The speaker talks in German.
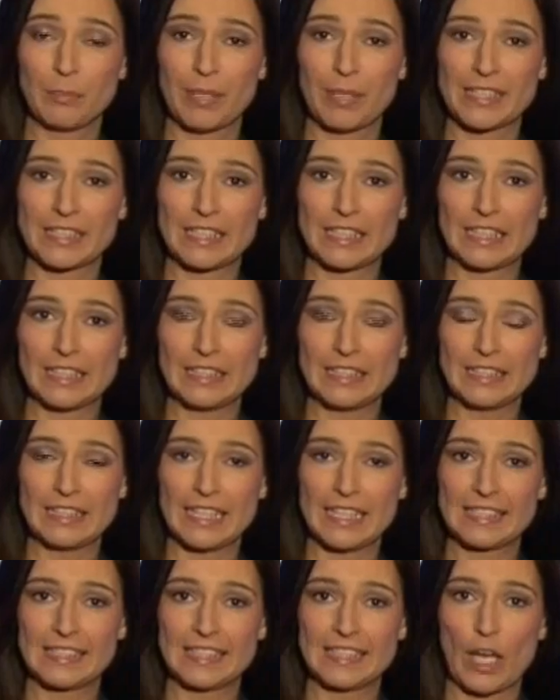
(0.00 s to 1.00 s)
ihnen passieren,
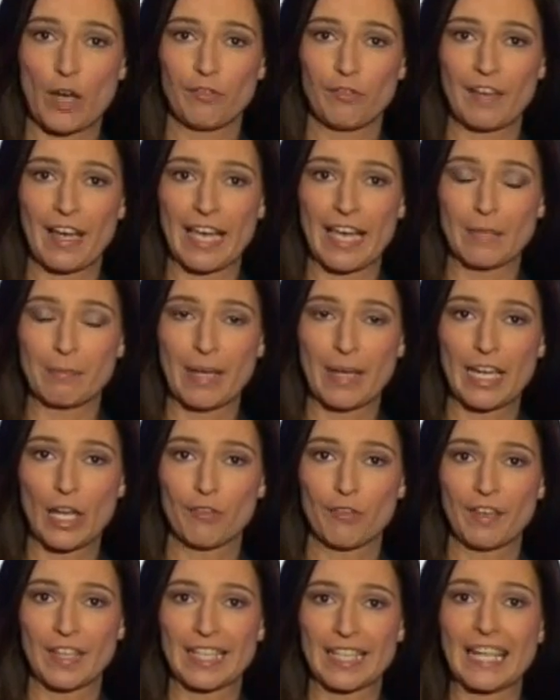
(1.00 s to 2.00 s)
dass sie auf einmal
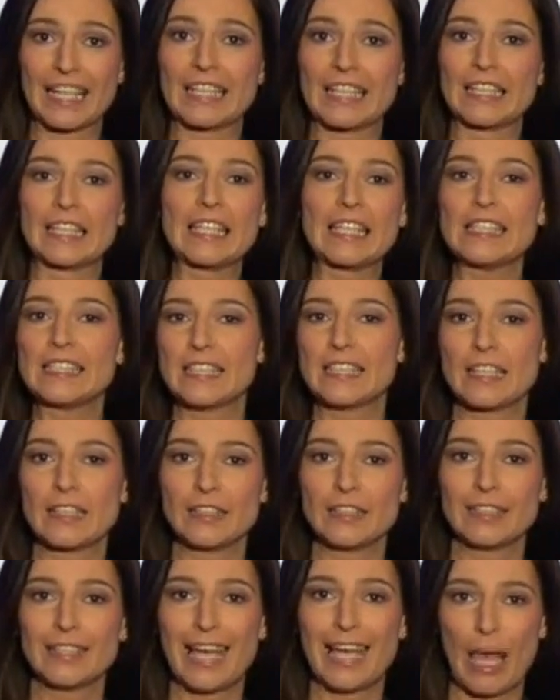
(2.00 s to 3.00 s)
auf einer
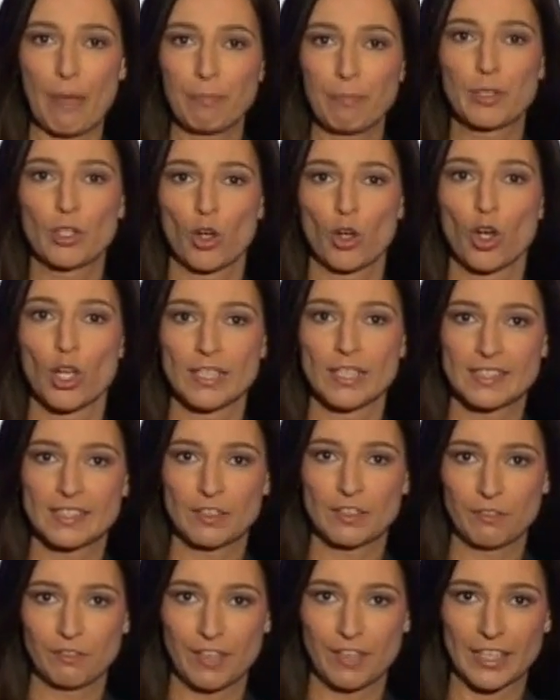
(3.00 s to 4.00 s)
riesigen,
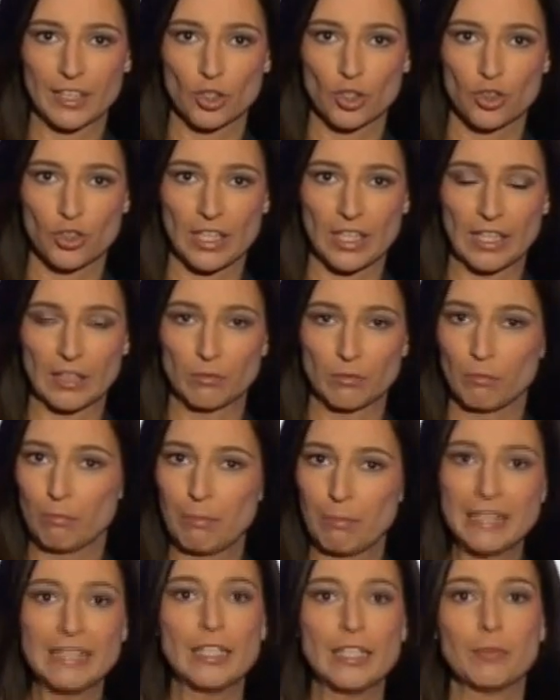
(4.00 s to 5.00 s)
abgeholzten Fläche stehen,
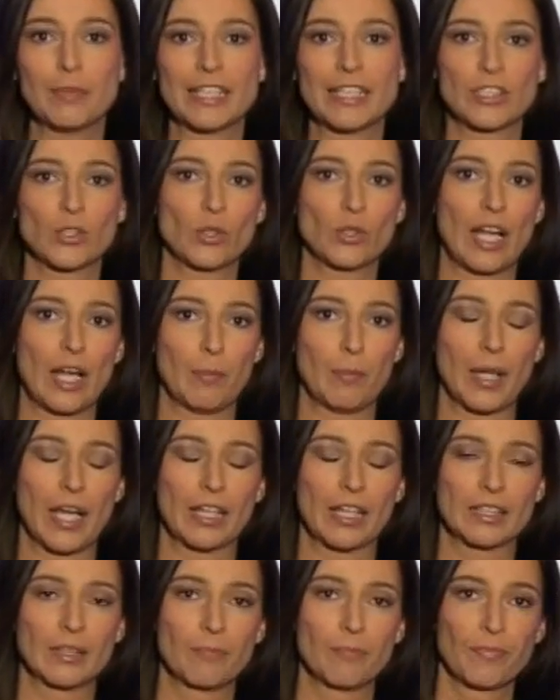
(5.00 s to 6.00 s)
mitten im
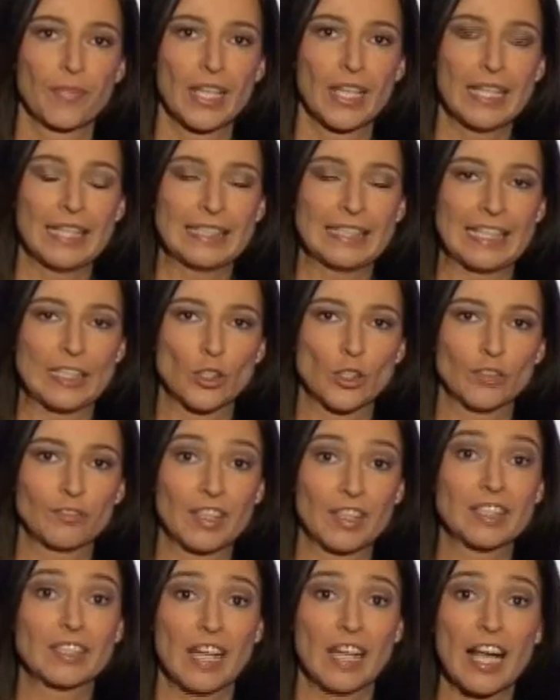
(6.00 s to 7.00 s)
Nationalpark. Denn dort
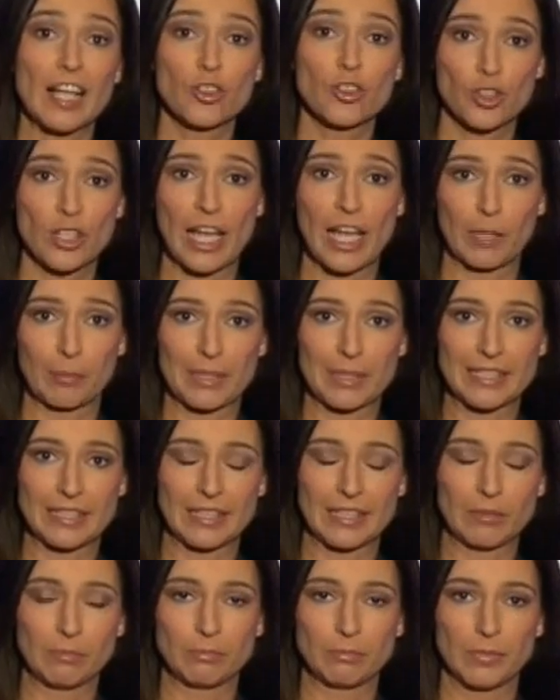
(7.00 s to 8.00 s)
wird Kahlschlag
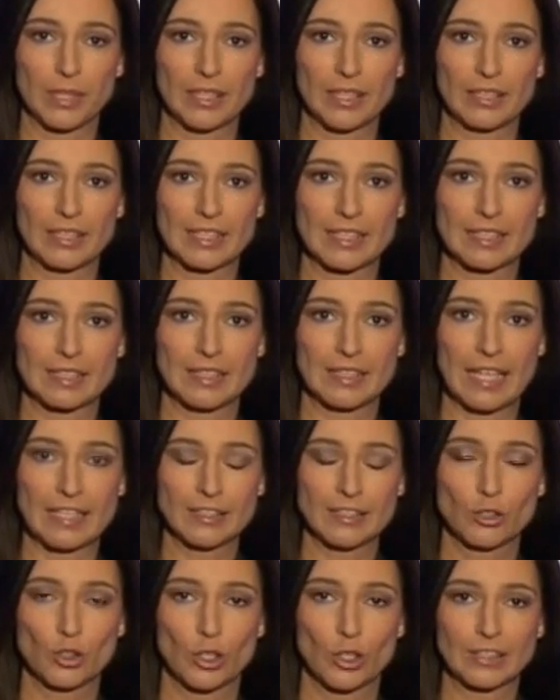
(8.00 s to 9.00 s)
betrieben. Das
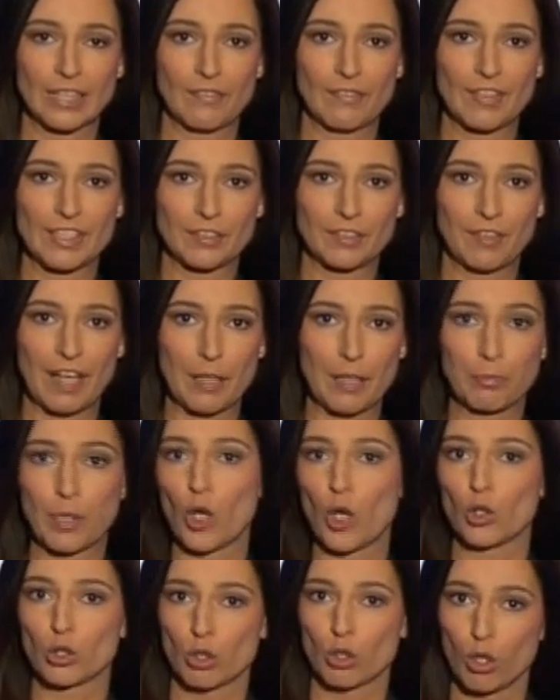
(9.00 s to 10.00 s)
Land Nordrhein-Westfalen
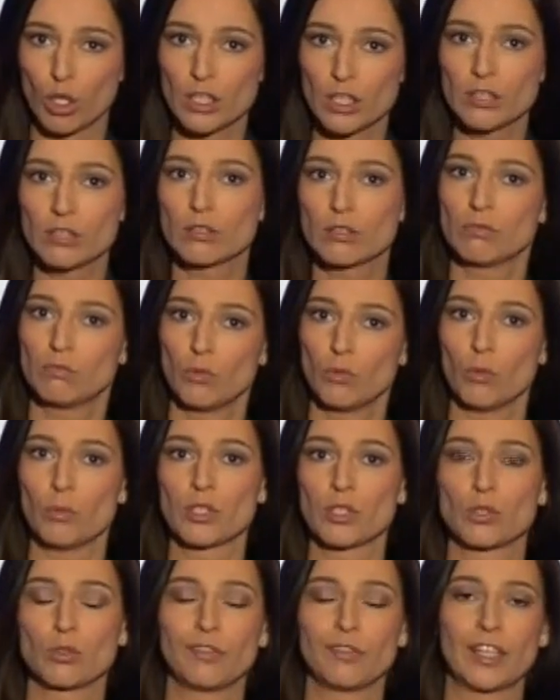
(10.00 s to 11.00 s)
braucht Holz, um
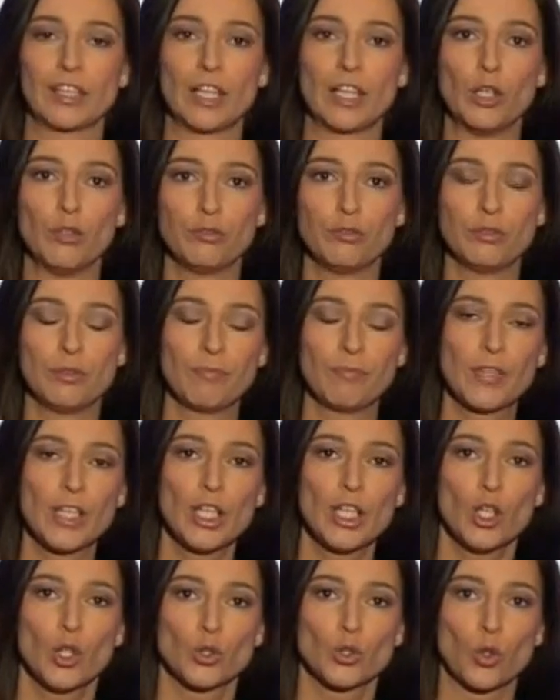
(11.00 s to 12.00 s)
es zu verkaufen
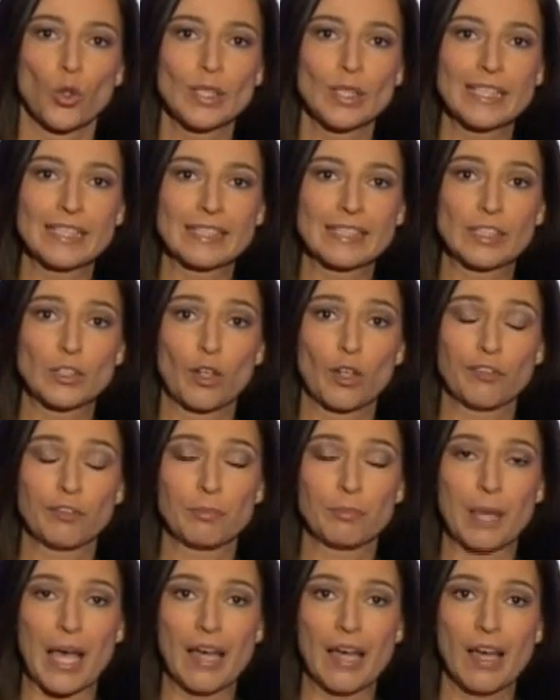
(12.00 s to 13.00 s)
und holt es sich
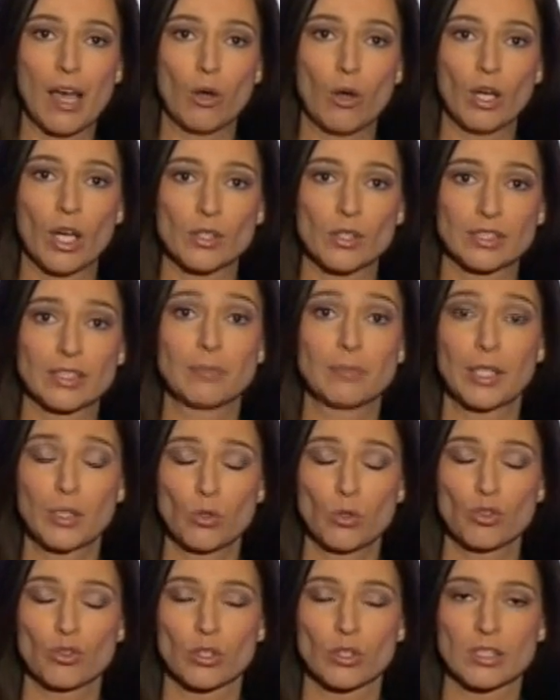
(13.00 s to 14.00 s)
offenbar auch aus dem
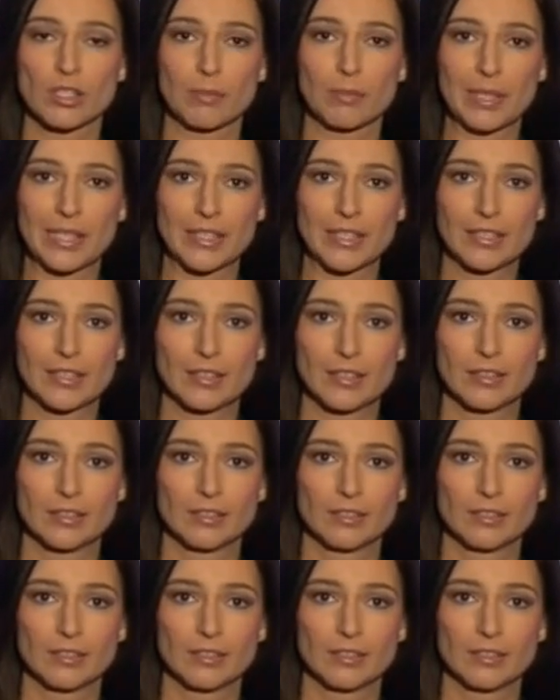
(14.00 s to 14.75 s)
Naturschutzgebiet.